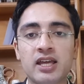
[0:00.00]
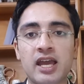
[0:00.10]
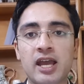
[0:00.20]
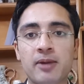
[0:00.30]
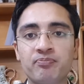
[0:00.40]

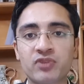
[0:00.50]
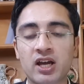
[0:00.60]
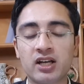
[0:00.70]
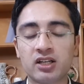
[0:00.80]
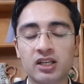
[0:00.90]

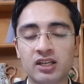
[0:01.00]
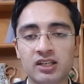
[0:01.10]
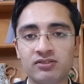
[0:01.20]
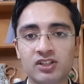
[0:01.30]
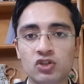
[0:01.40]
कि
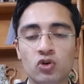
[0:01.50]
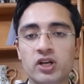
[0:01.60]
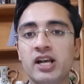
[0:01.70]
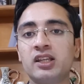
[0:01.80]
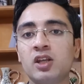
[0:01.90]
इसकी जो
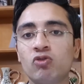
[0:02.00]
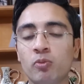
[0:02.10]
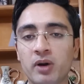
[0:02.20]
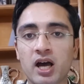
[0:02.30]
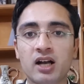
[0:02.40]
डेट थी
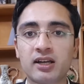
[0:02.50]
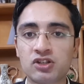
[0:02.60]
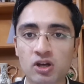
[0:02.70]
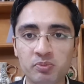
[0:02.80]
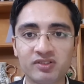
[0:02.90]
वो बढ़ाकर
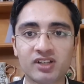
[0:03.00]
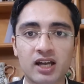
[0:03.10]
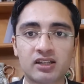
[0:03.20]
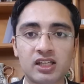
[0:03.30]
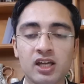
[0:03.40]
26
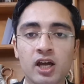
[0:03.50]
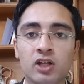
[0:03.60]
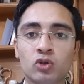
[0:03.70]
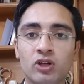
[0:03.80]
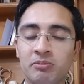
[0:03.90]
कर दी
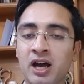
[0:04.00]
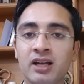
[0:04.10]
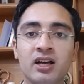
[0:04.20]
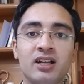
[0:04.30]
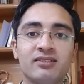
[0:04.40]
तो
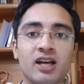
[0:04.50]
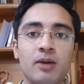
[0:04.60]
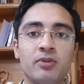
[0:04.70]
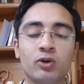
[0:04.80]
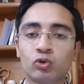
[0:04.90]
इमरान खान
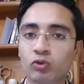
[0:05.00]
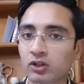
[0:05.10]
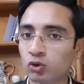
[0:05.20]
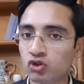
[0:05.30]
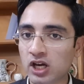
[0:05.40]
साहब ने उस
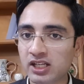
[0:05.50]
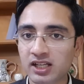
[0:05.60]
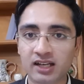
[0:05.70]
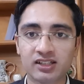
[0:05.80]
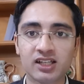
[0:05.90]
वक्त तो जारी
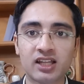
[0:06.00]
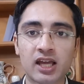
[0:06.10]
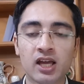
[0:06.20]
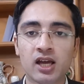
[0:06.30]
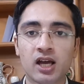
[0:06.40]
कर दिए
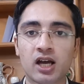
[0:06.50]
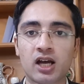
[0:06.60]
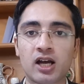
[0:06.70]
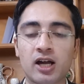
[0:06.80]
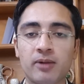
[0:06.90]
थे
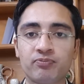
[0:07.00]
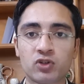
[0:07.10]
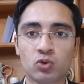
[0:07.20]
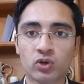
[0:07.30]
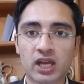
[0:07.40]

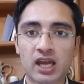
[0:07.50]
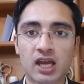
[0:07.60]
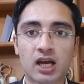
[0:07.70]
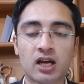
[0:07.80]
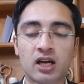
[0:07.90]
क्योंकि
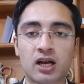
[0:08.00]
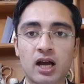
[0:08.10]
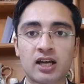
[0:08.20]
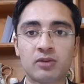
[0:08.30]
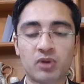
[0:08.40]

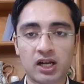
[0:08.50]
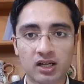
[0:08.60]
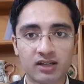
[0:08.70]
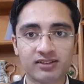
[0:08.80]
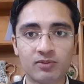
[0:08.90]
अगर इमरान
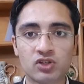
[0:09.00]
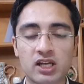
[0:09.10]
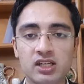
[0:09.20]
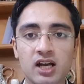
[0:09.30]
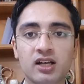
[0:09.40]
खान साहब
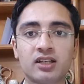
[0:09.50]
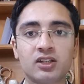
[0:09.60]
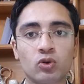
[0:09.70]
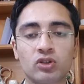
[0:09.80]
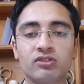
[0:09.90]
जारी ना
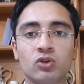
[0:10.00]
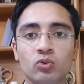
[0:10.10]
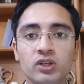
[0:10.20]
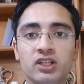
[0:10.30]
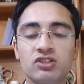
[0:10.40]
करते और उधर से
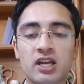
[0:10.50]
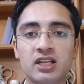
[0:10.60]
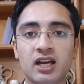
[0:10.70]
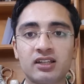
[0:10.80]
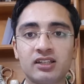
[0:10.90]
नून लीग
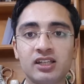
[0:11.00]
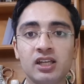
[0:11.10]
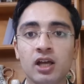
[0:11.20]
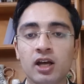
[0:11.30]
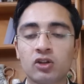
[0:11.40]
जारी कर
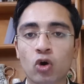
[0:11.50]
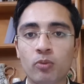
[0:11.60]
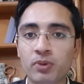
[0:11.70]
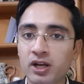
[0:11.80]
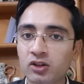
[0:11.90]
देती
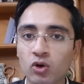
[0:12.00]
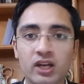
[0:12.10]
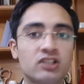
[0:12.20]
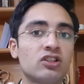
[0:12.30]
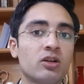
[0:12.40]
तो फिर तो
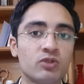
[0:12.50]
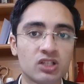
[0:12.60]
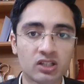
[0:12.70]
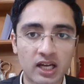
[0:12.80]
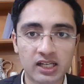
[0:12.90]
इलेक्शन
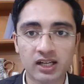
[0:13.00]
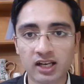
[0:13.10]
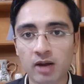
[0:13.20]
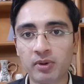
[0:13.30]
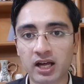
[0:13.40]
कमीशन तारीख
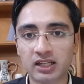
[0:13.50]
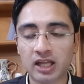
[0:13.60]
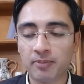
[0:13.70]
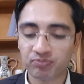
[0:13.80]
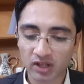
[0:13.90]
ना
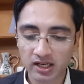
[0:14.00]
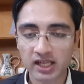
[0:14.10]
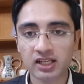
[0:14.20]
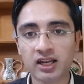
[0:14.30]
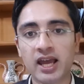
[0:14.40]
बढ़ाता
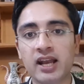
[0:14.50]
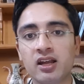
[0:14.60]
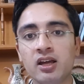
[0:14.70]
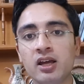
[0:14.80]
लेकिन खैर